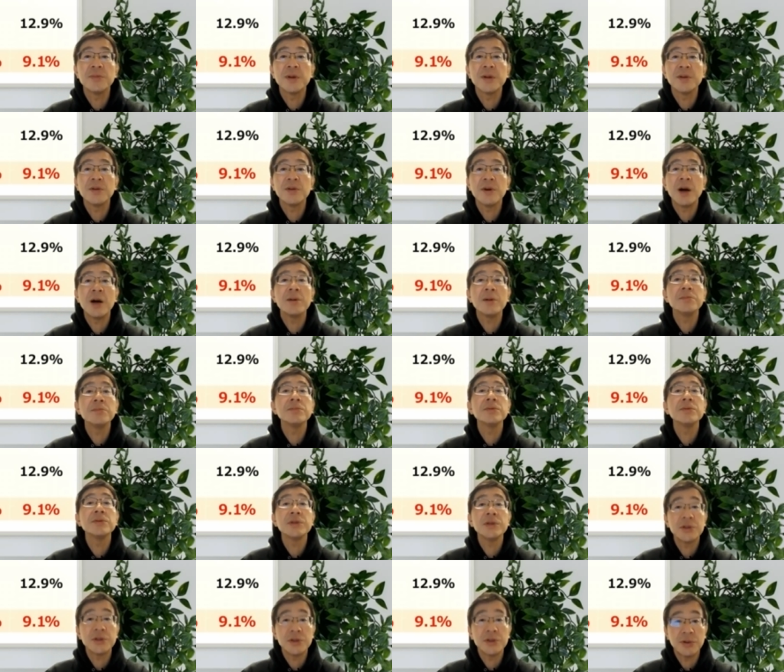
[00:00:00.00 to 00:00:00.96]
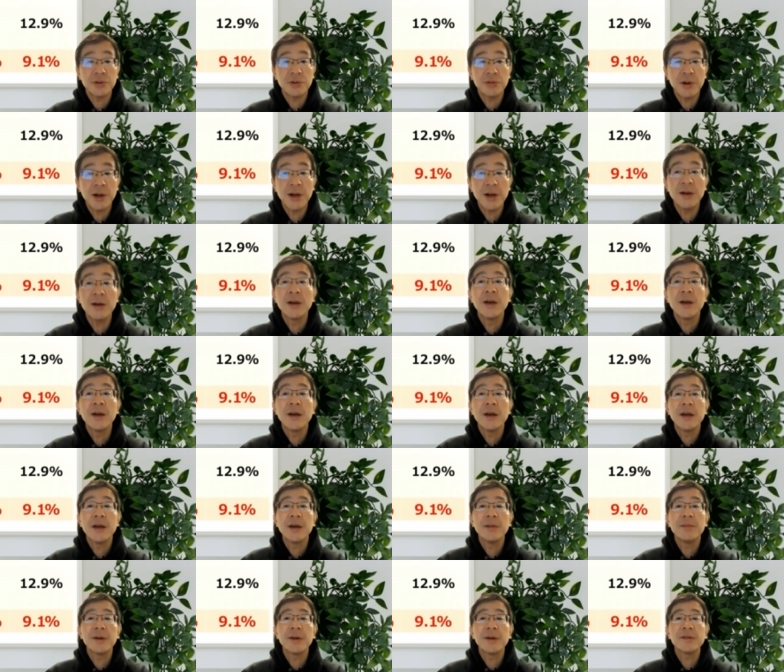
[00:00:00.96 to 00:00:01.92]
娩の半分以上は
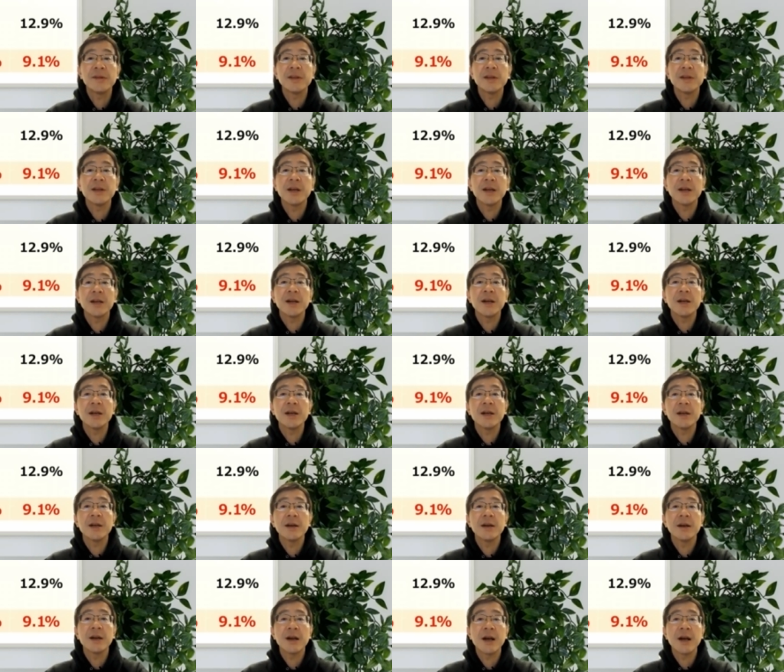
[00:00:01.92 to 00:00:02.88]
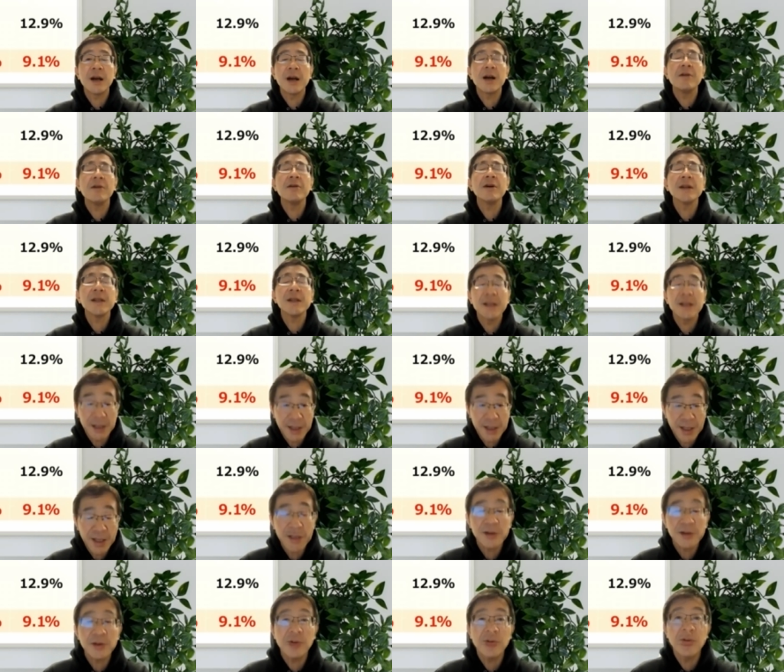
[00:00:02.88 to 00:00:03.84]
麻酔科が関われてい
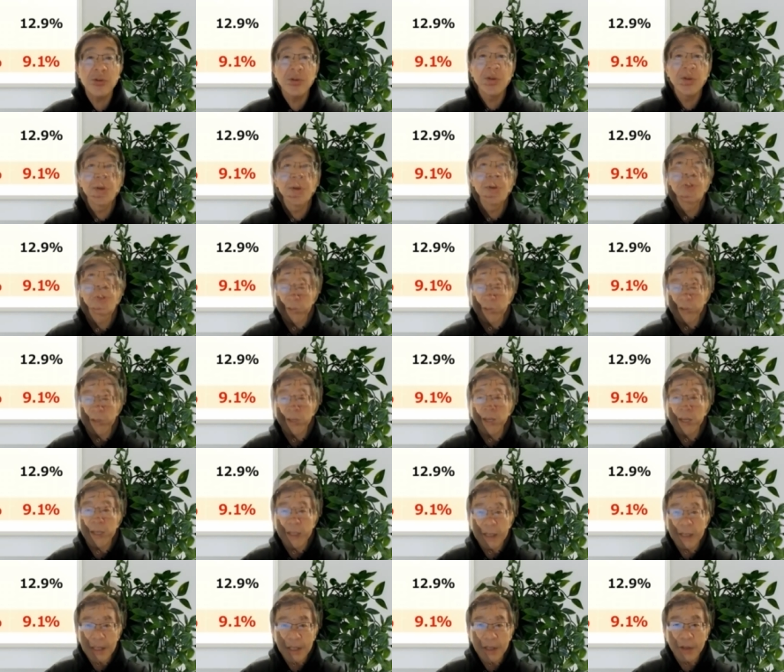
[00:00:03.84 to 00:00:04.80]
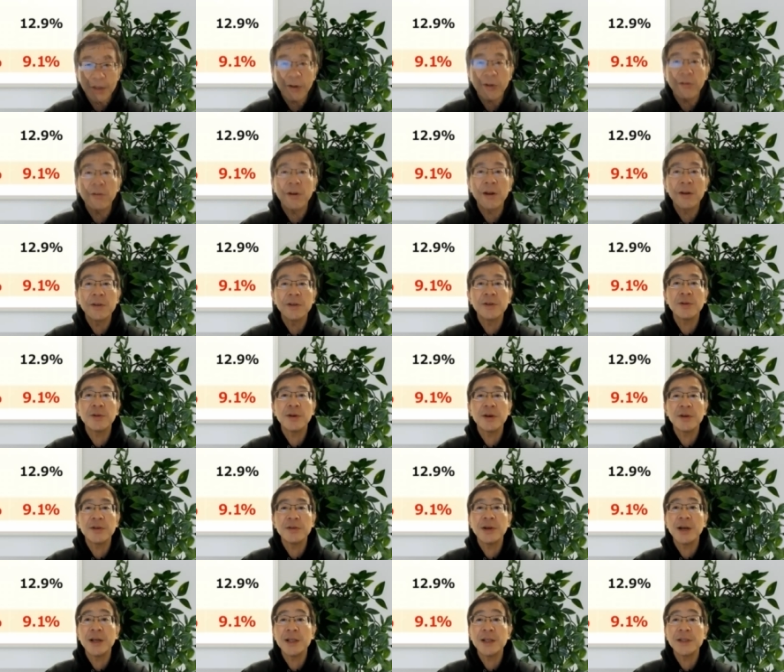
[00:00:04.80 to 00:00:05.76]
ないとこれがいいとか悪いとか
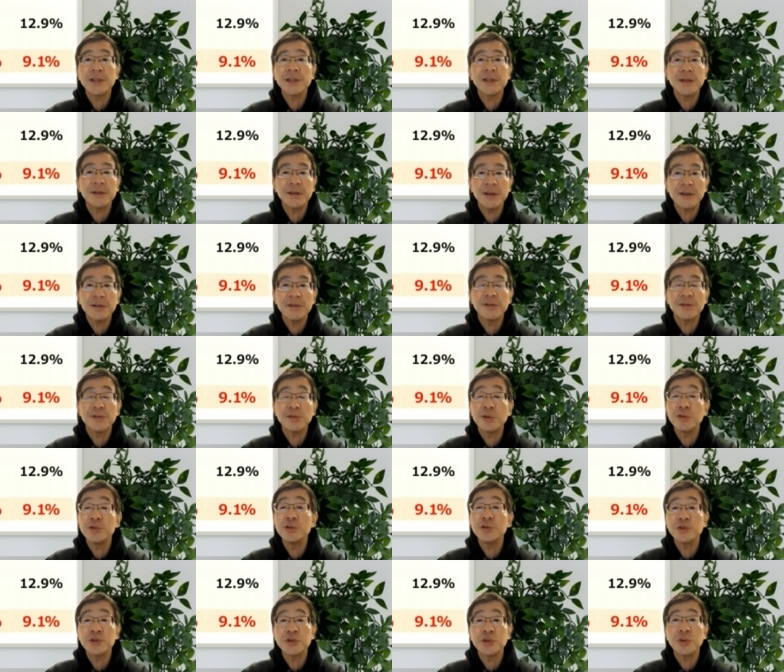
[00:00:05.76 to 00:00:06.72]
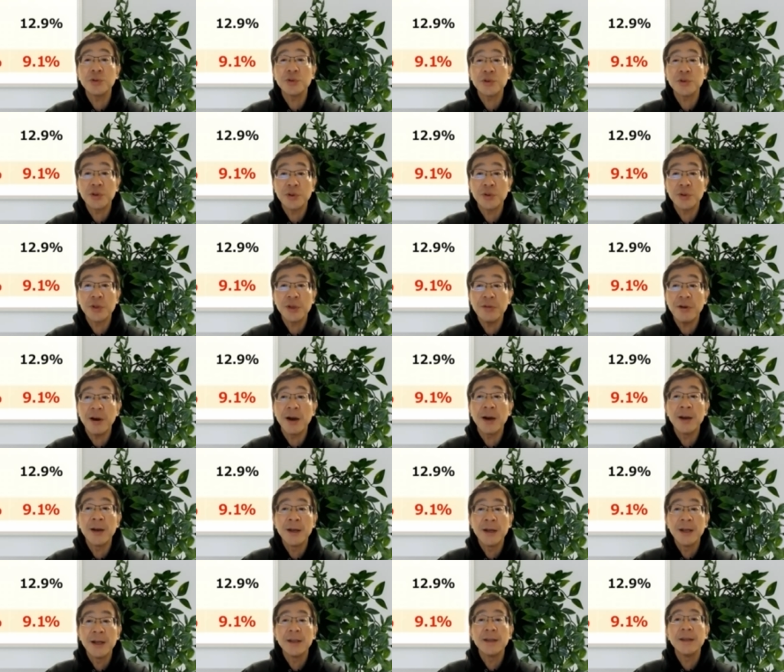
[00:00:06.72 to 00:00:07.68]
いう話ではなくそういう状況には
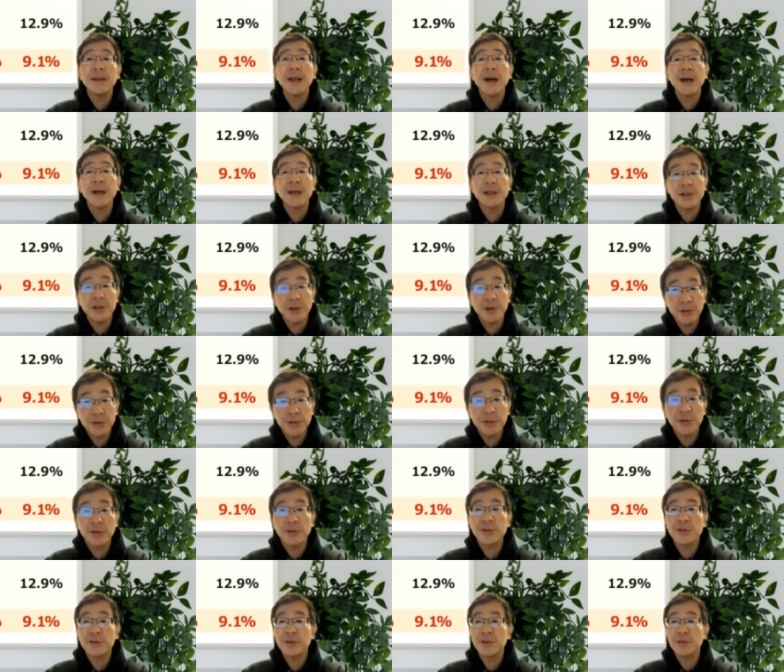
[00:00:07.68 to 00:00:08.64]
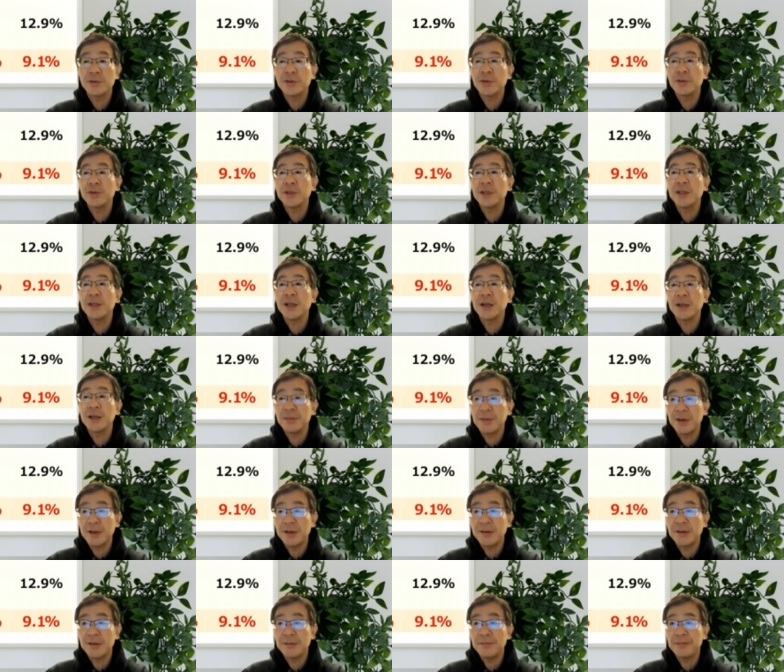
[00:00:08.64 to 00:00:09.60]
ないよということになりま
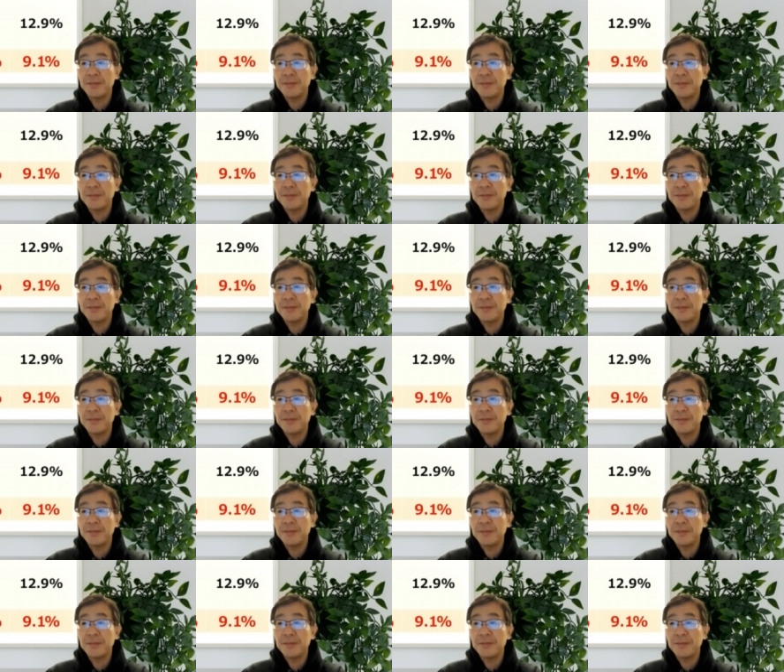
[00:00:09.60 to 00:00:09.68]
す。